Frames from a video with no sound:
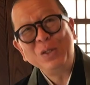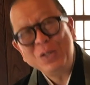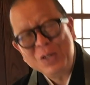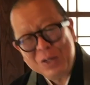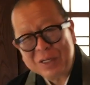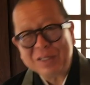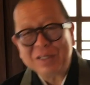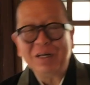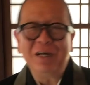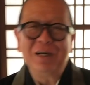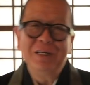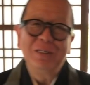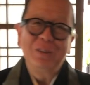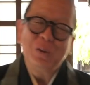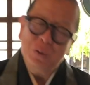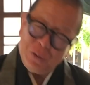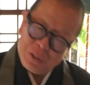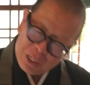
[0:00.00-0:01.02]
なわけで
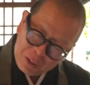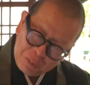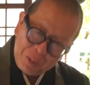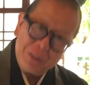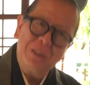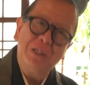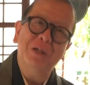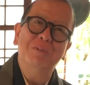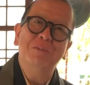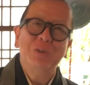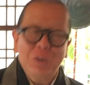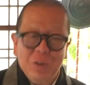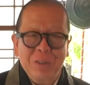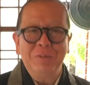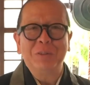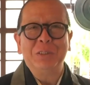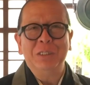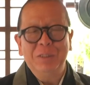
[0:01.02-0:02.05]
そんなのがあったら面白い
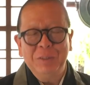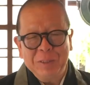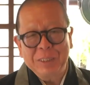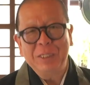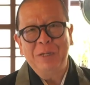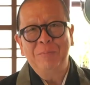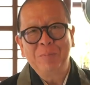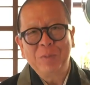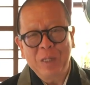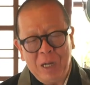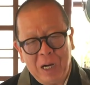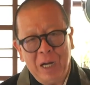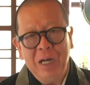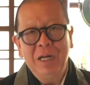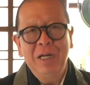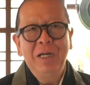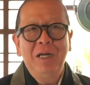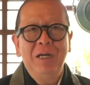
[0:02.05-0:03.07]
かもしれません、は
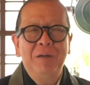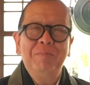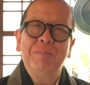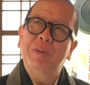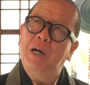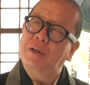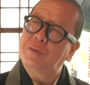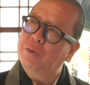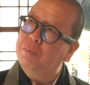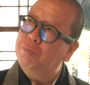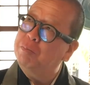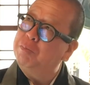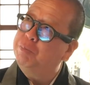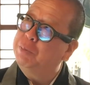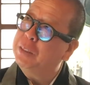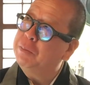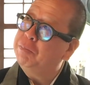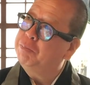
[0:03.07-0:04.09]
い、あと
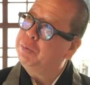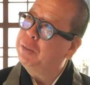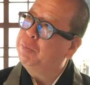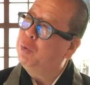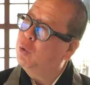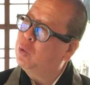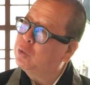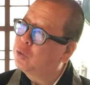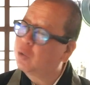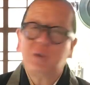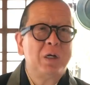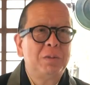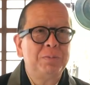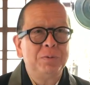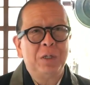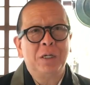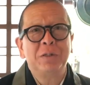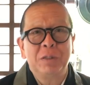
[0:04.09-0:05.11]
美坊主
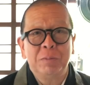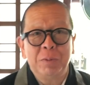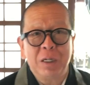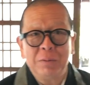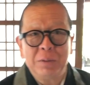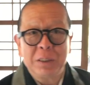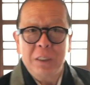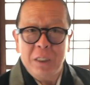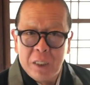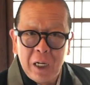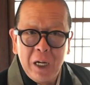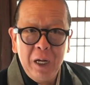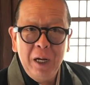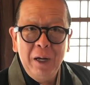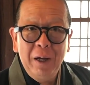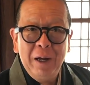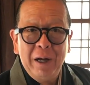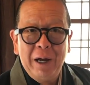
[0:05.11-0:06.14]
クラブなんてのもありましたね
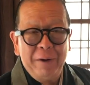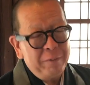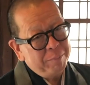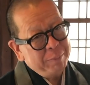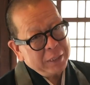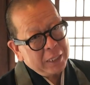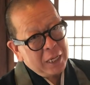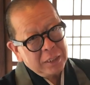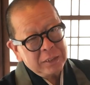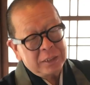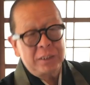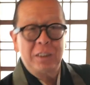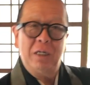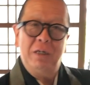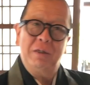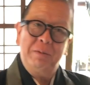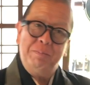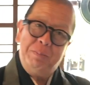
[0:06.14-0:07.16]
あの美男子
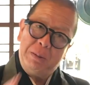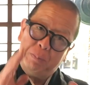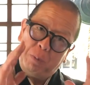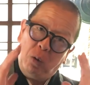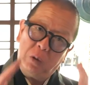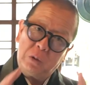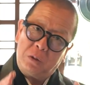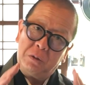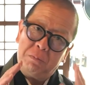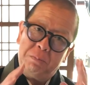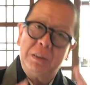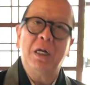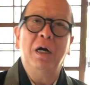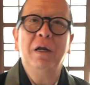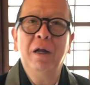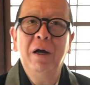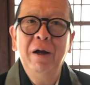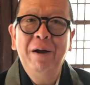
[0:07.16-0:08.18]
じゃなくて美坊主みたい
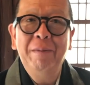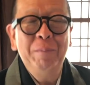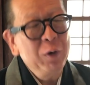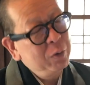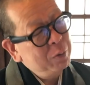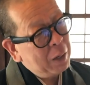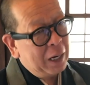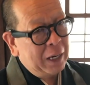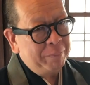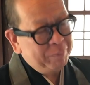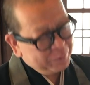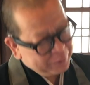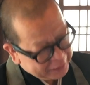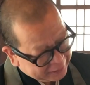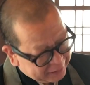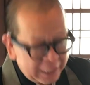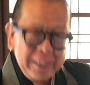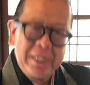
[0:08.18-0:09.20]
な僕は
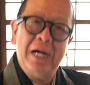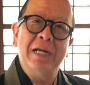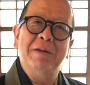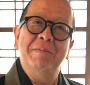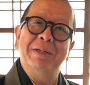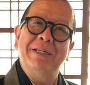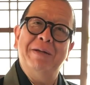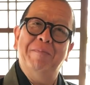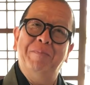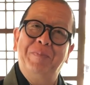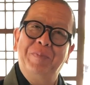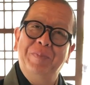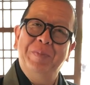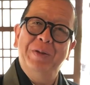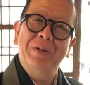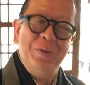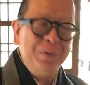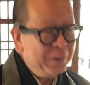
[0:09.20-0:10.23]
絶対に入れません
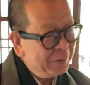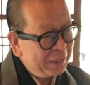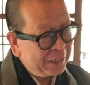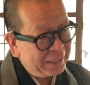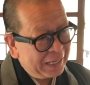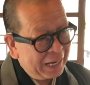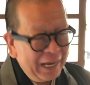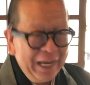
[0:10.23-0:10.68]
そんなわけで